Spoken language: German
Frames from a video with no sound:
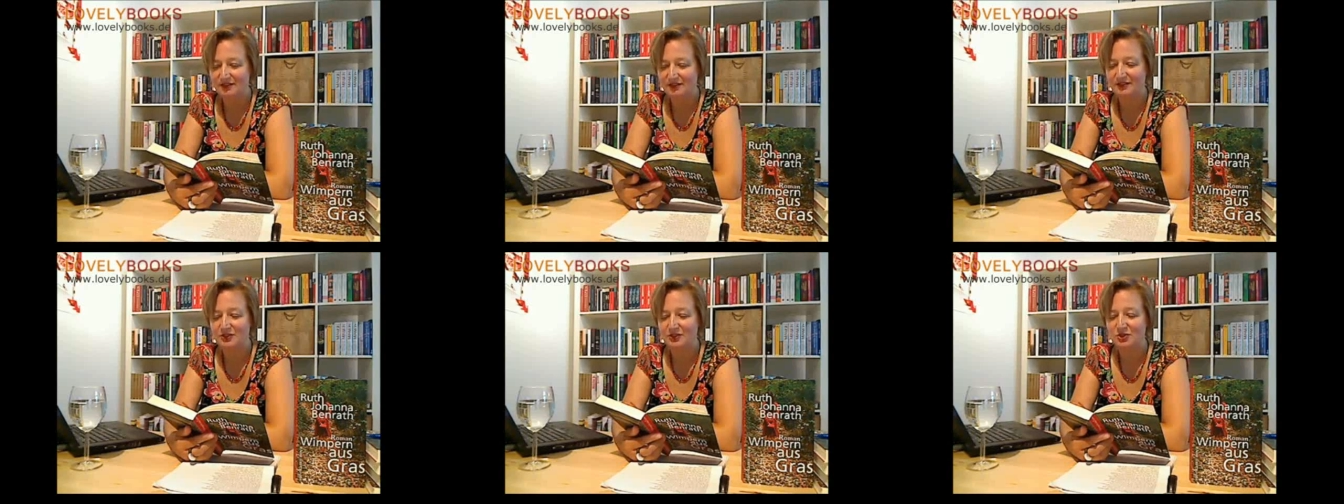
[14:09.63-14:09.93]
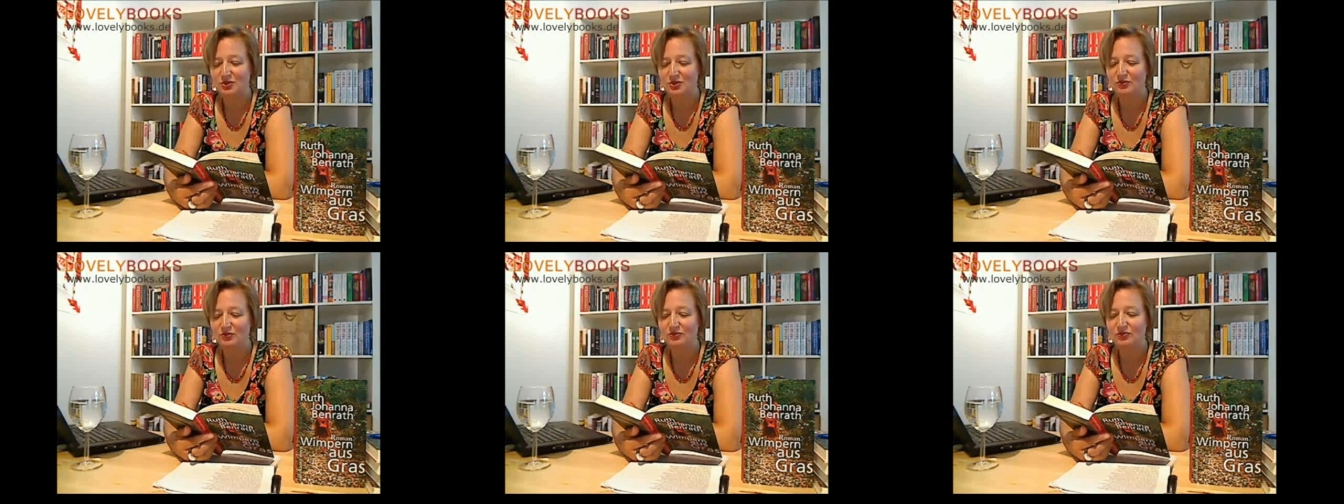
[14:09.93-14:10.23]
Der
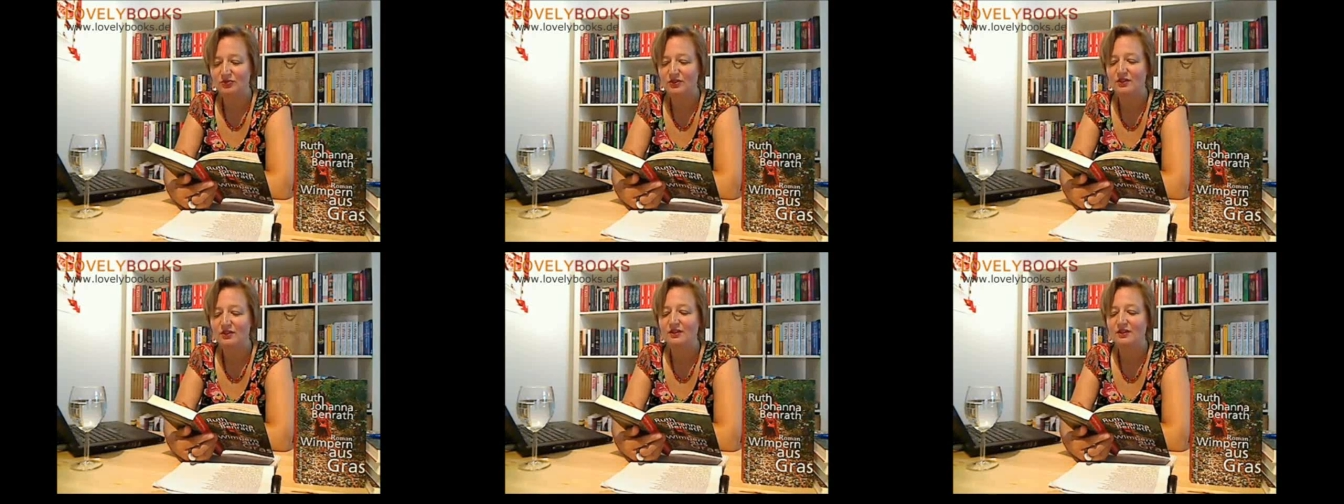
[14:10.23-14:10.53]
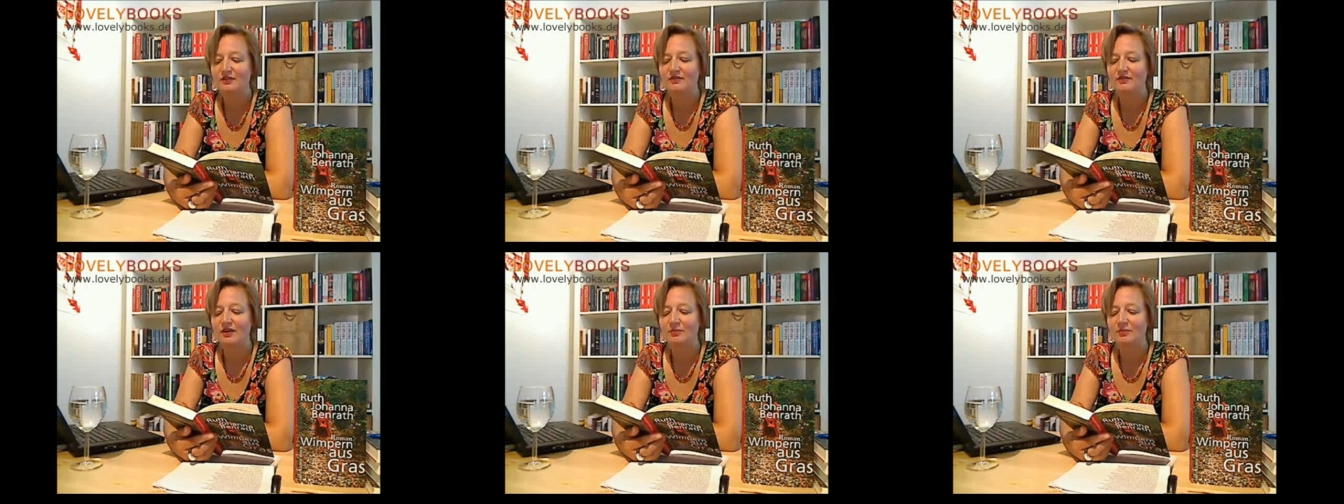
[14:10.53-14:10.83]
Stoff
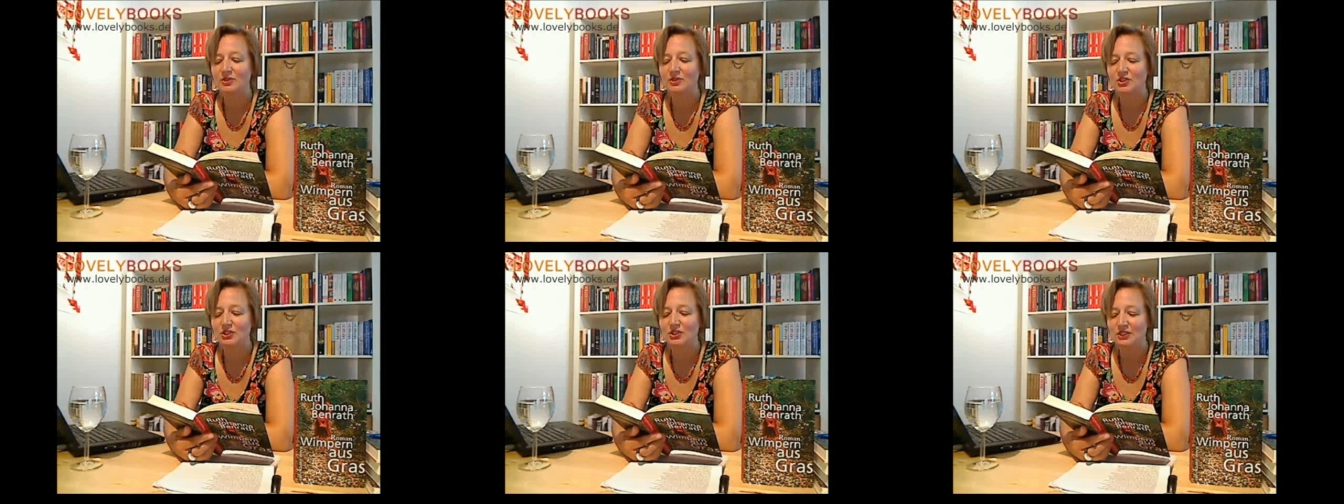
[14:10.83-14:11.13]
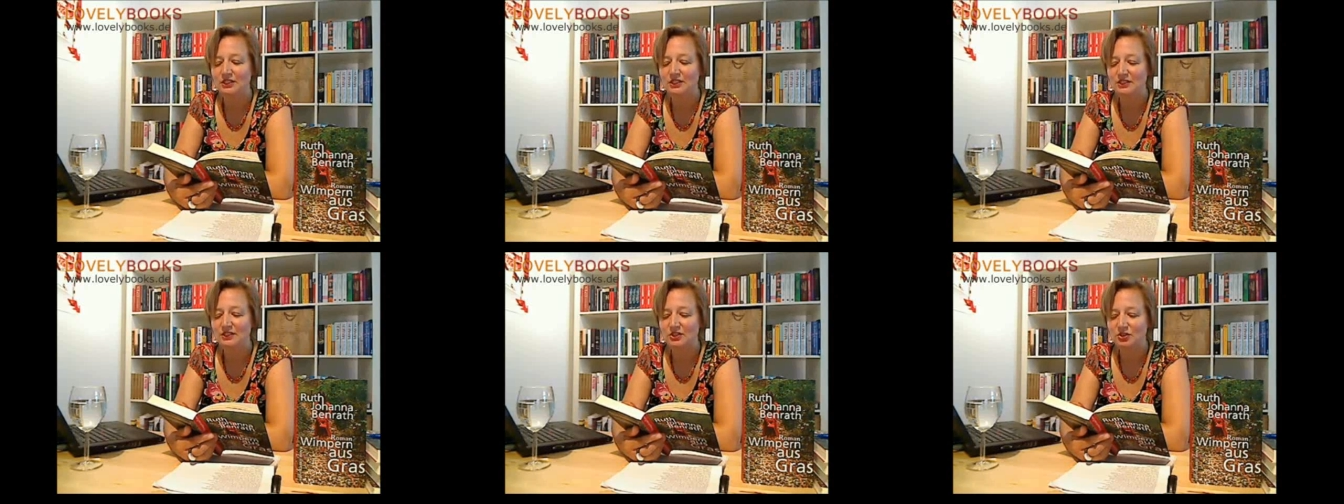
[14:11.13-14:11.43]
war mit
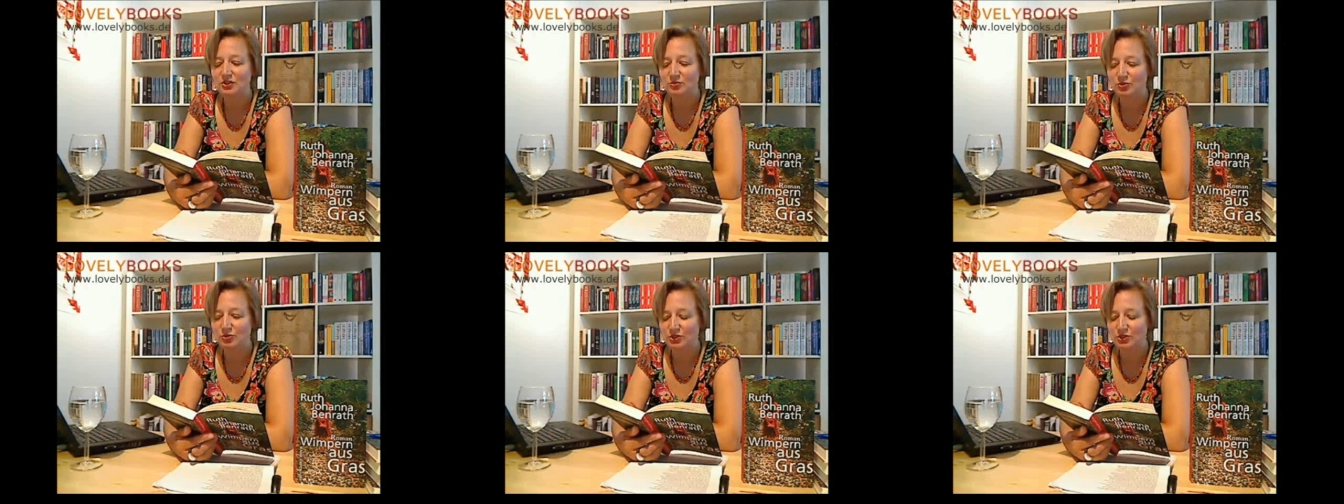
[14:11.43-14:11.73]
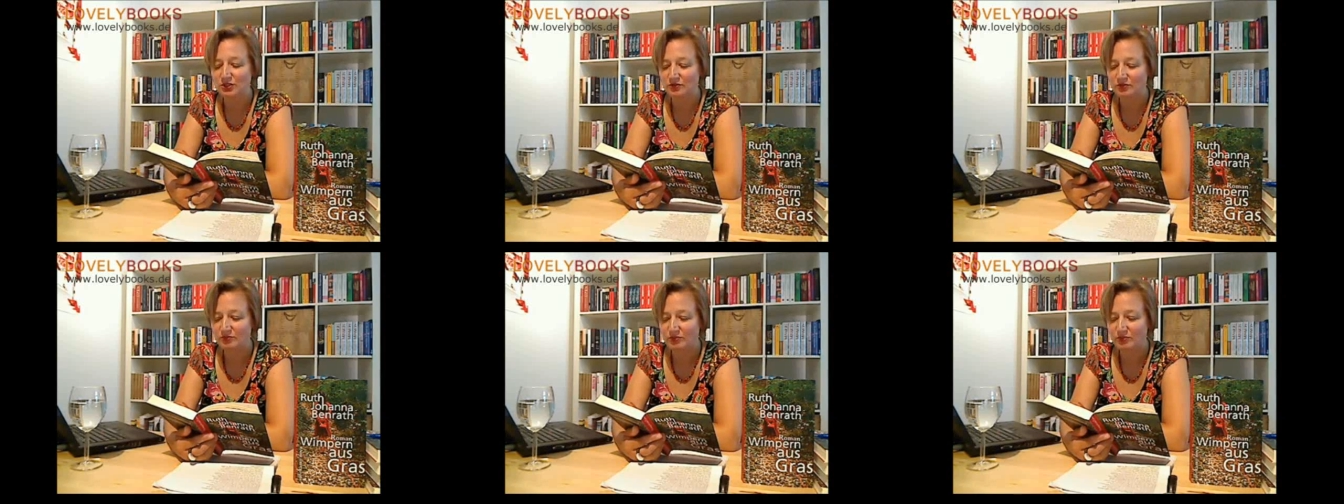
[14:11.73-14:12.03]
chinesischen
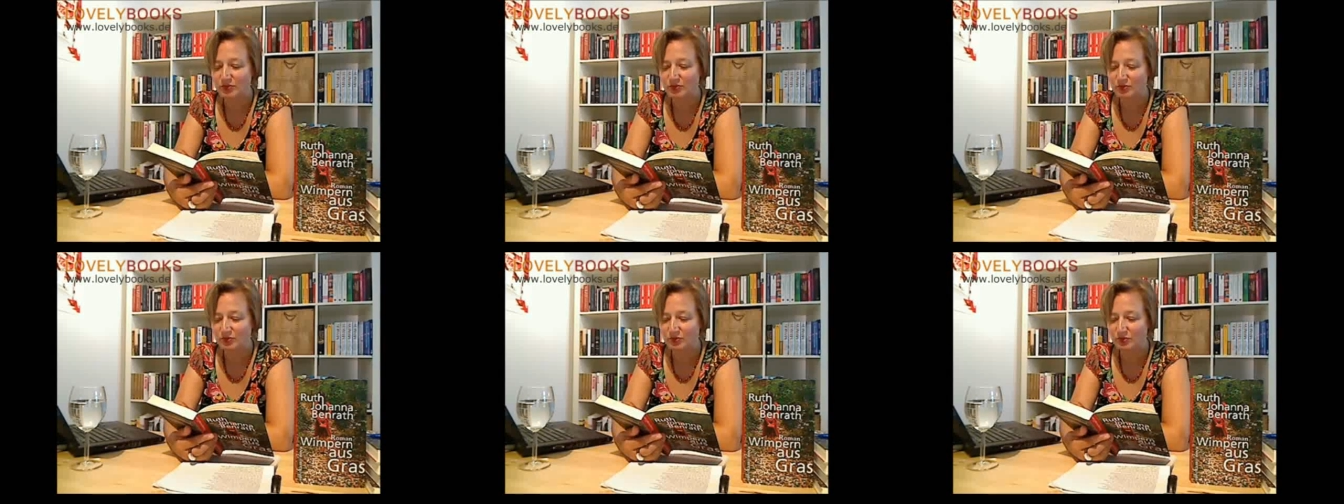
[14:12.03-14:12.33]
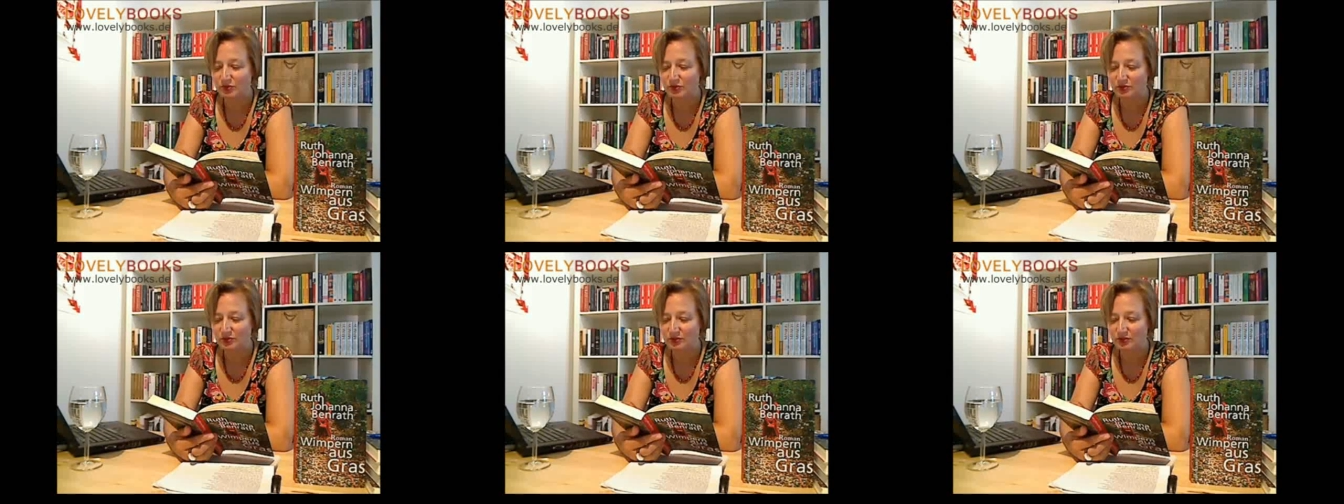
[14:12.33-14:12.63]
Motiven
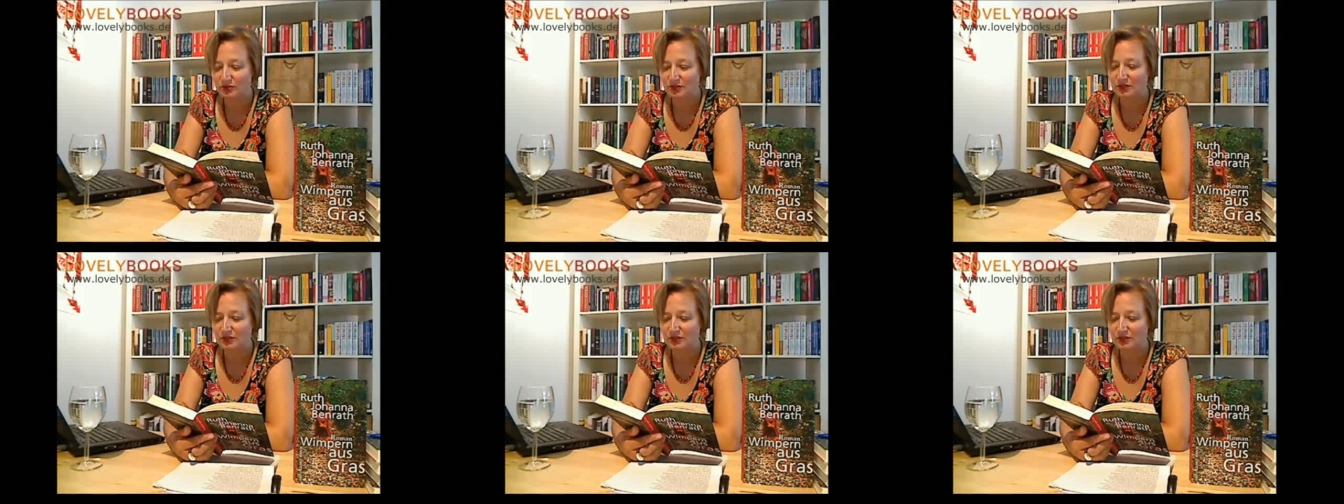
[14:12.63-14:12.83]
bedruckt.